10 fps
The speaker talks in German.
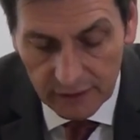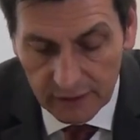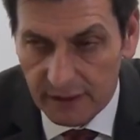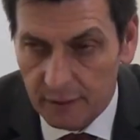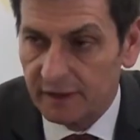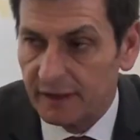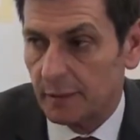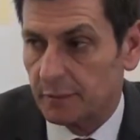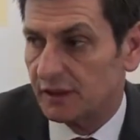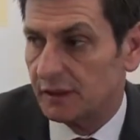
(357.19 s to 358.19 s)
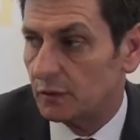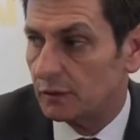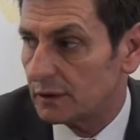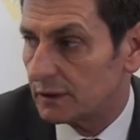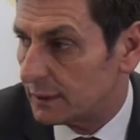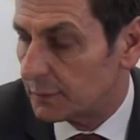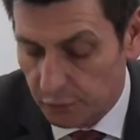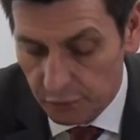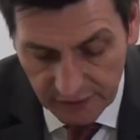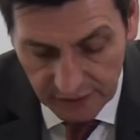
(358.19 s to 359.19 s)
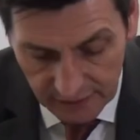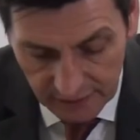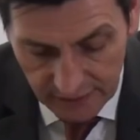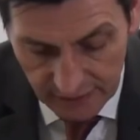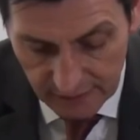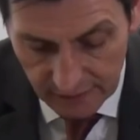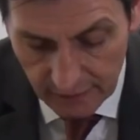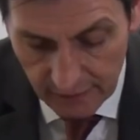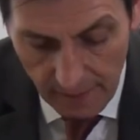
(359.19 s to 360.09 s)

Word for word: nämlich die Abstimmung der Prüftätigkeiten.